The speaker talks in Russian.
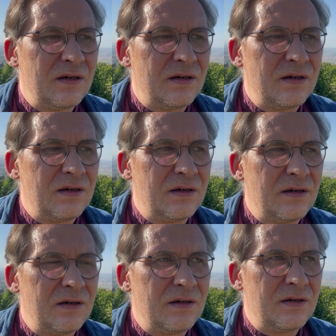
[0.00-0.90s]

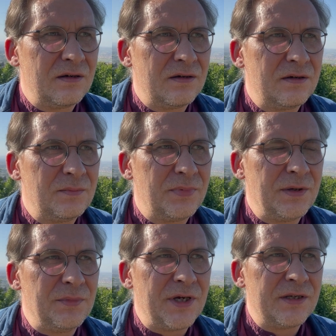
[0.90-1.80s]
э,
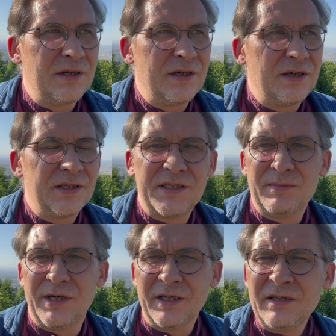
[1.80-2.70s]
примерно
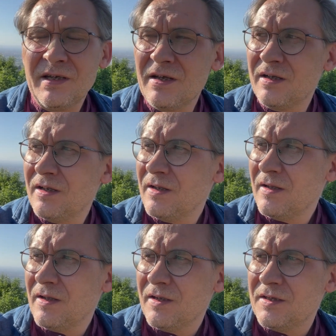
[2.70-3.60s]
7 лет.
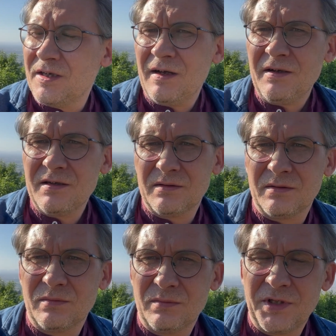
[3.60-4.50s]
Я
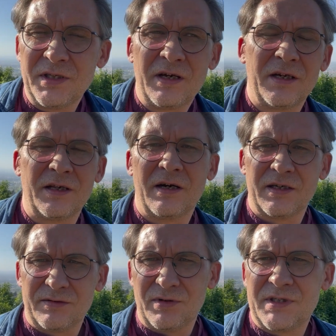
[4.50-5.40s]
неоднократно
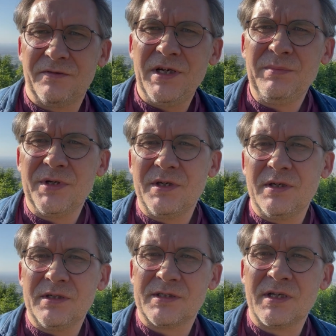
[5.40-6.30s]
оказывался в
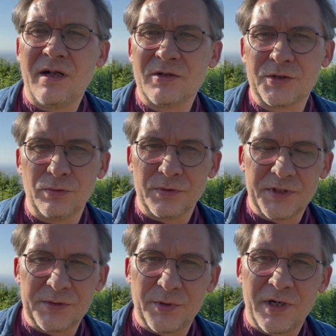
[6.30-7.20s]
Риме и знал, что он
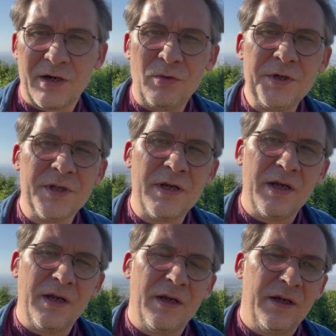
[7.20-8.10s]
здесь похоронен.
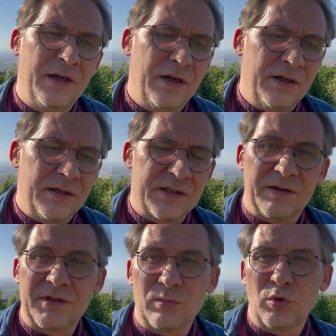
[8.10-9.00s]

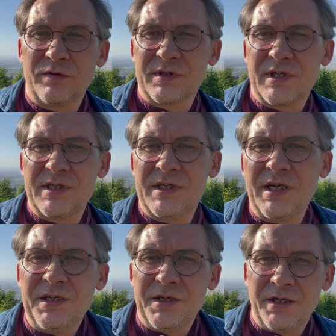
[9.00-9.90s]
Завтра будет
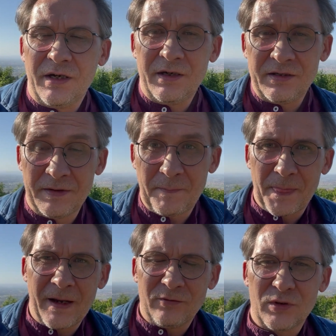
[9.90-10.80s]
воскресенье, я
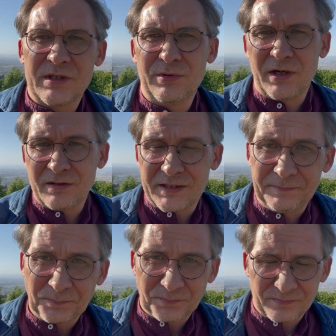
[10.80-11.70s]
давно собирался